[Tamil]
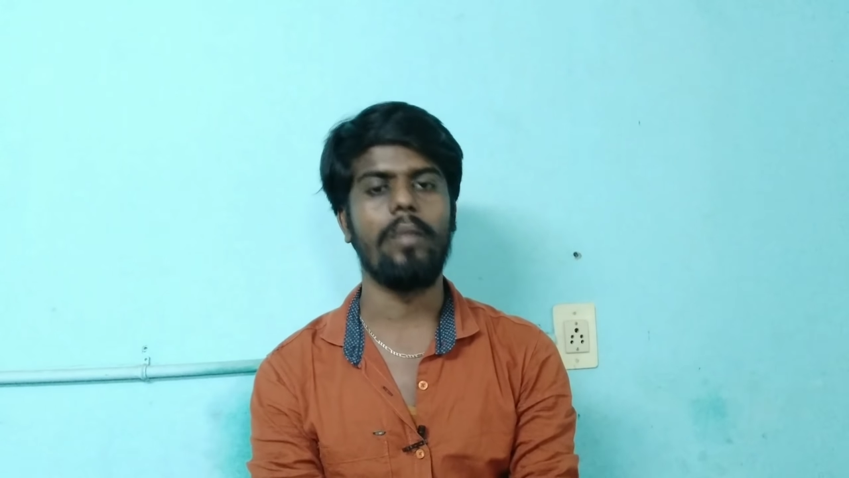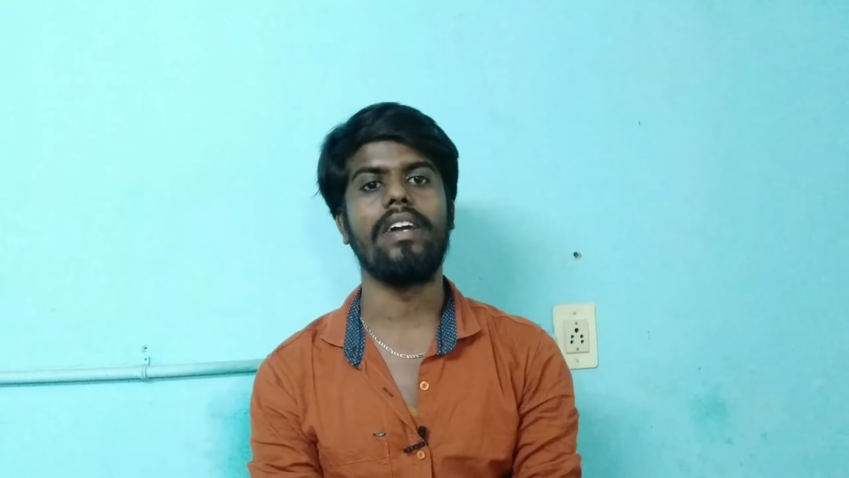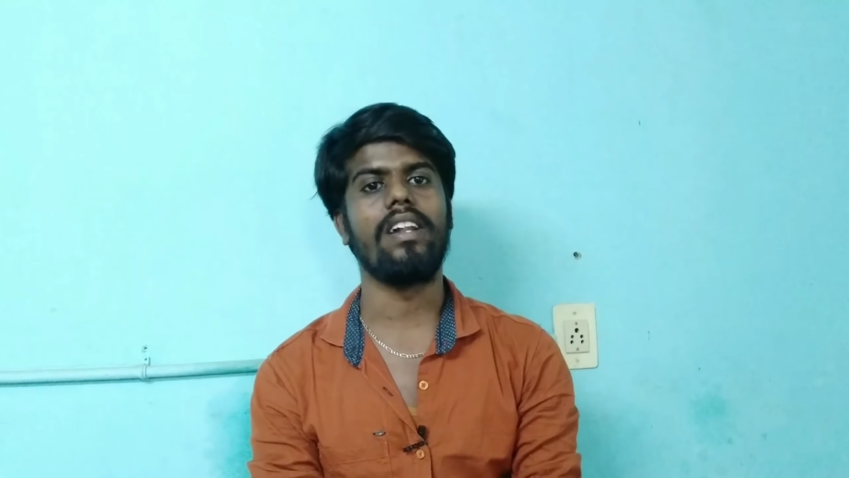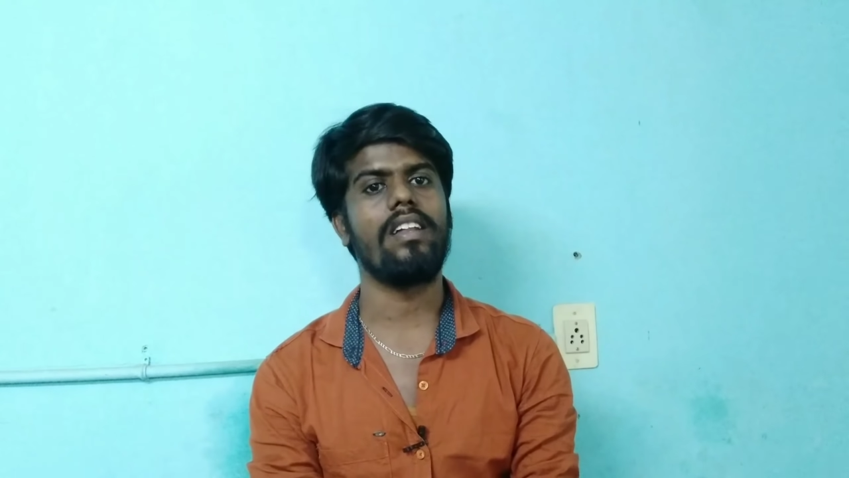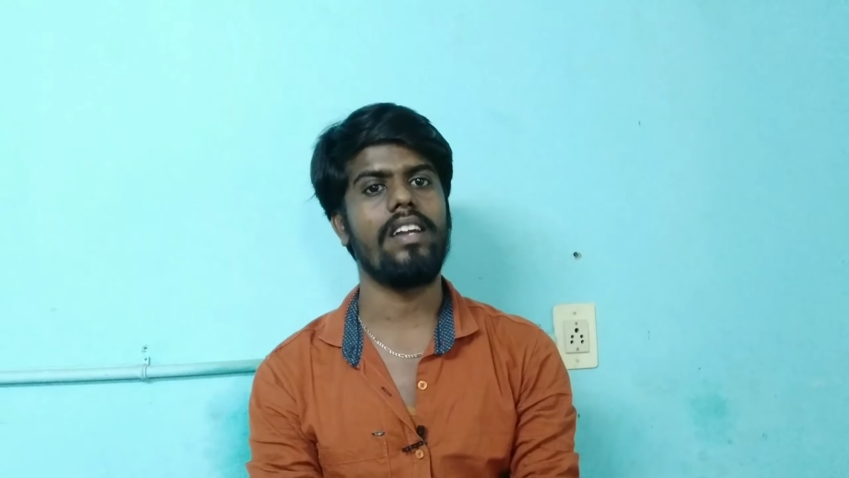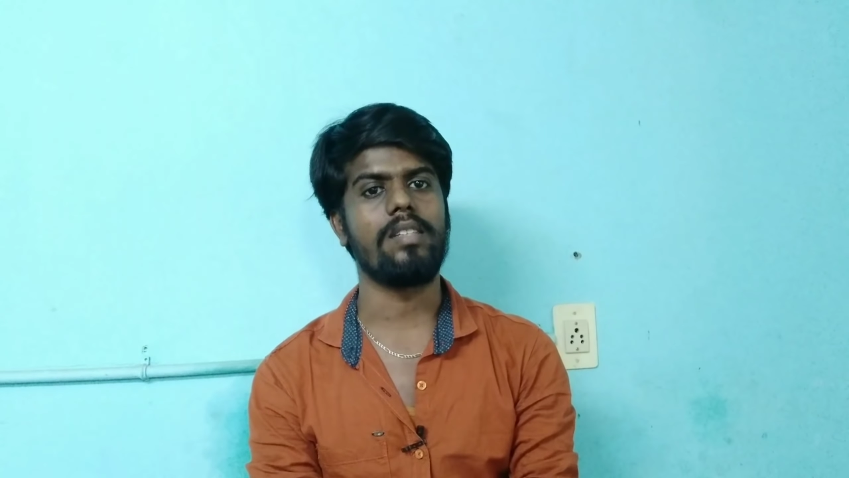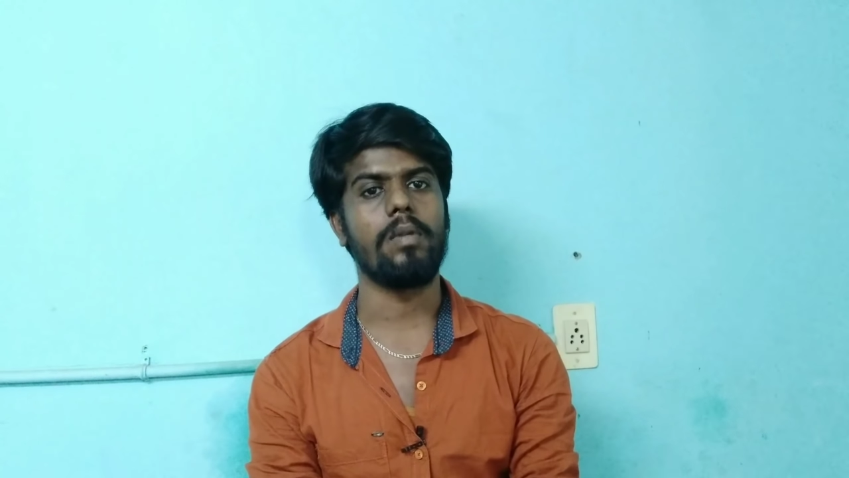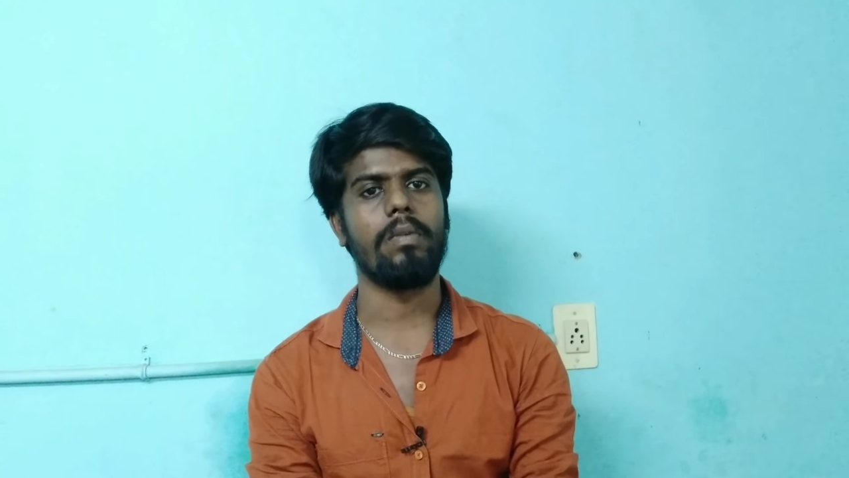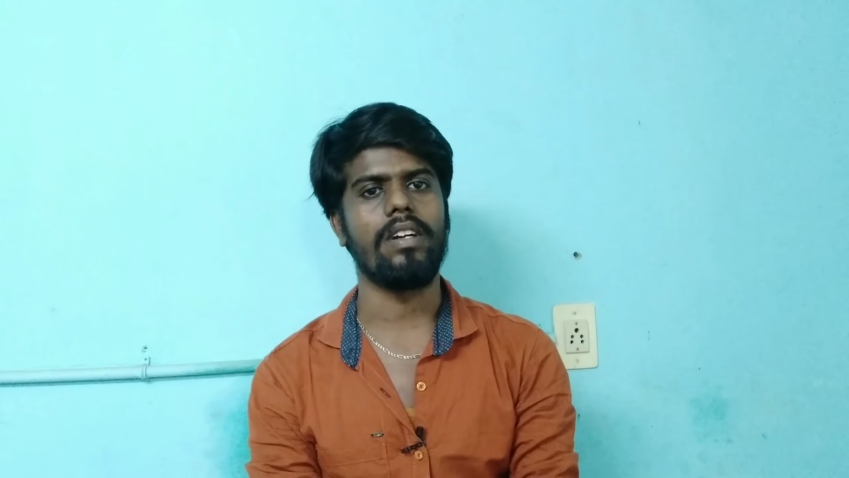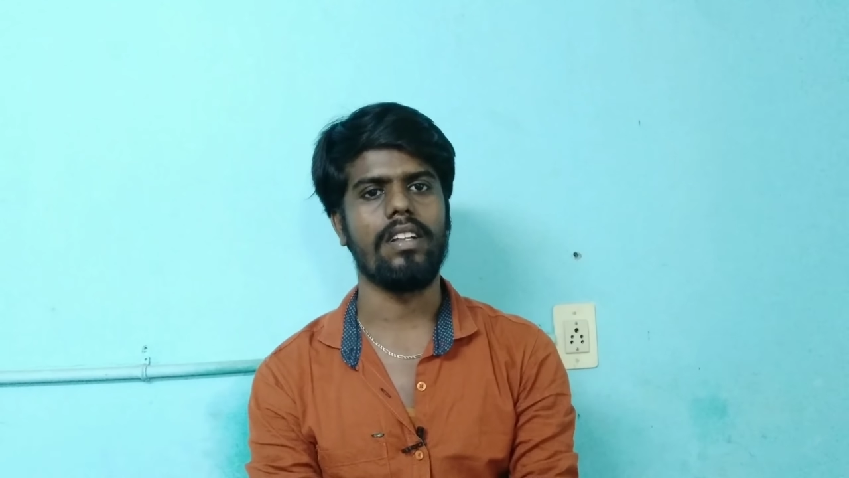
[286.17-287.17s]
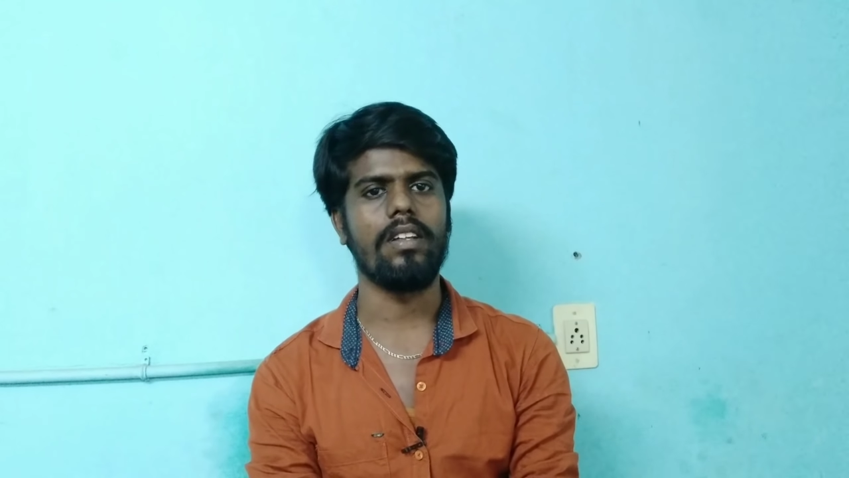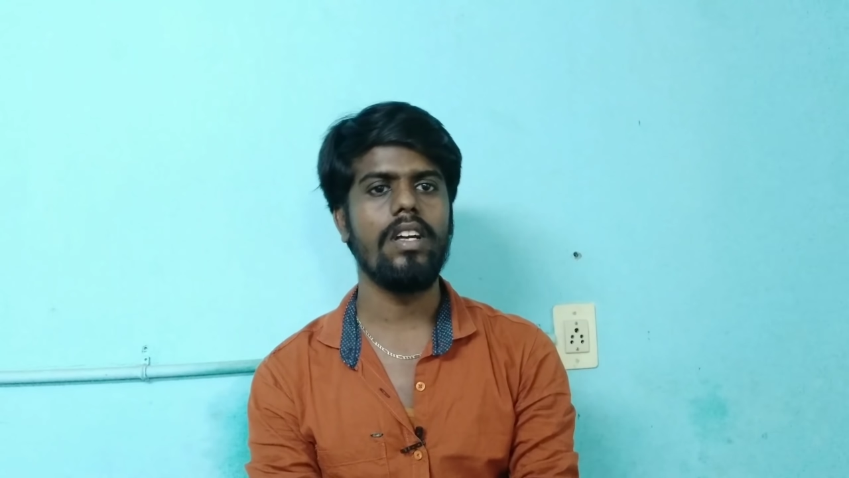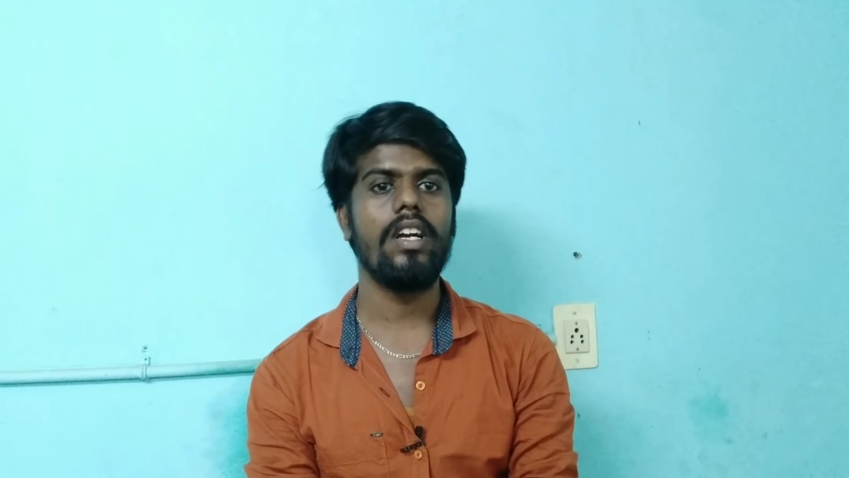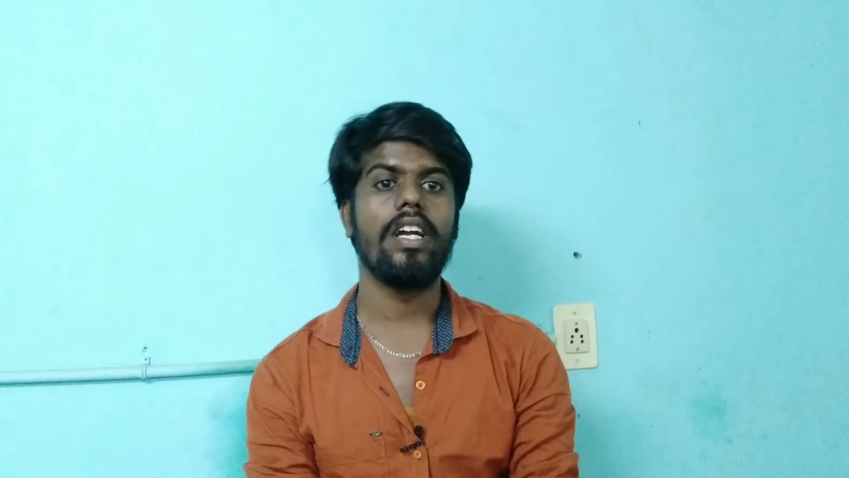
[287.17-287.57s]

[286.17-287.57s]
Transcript: அப்படிங்கிறத நான் எக்ஸ்பெக்ட் பண்ணுறது